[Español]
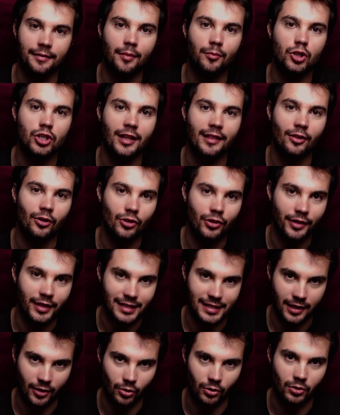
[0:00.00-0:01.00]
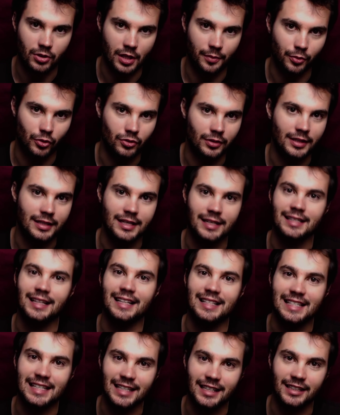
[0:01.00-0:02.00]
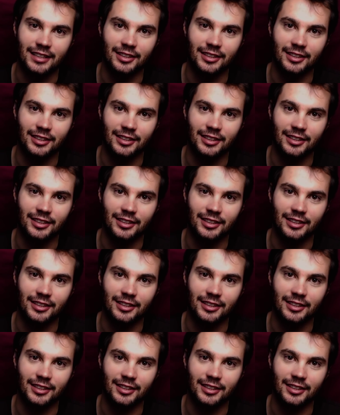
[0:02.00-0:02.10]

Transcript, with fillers: Ya sabemos de dónde sacó los apuntes esta